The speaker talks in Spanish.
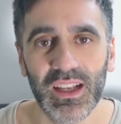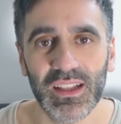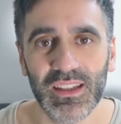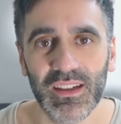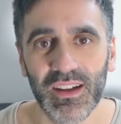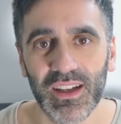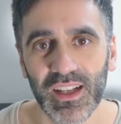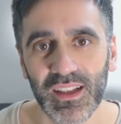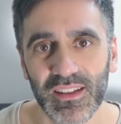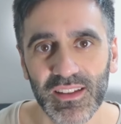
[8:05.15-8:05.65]

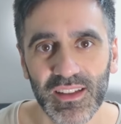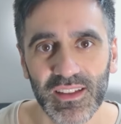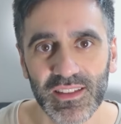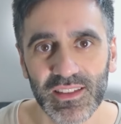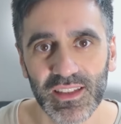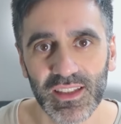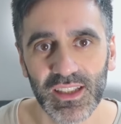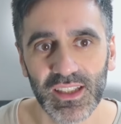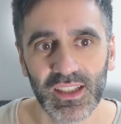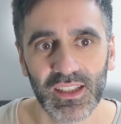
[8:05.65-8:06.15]
estaban antes.
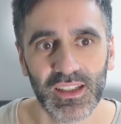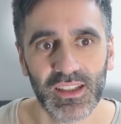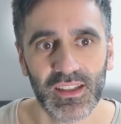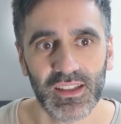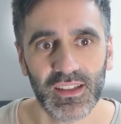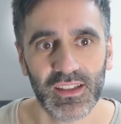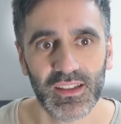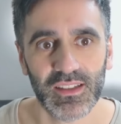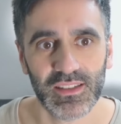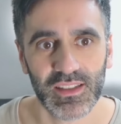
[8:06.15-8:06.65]

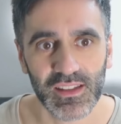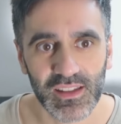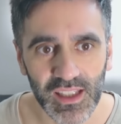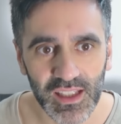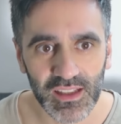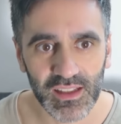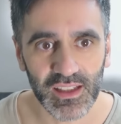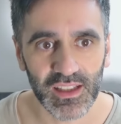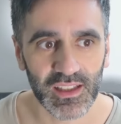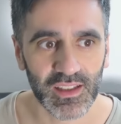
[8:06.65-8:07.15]
¿Se
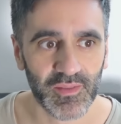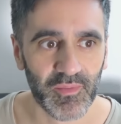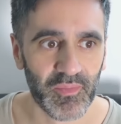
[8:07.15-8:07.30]
entiende?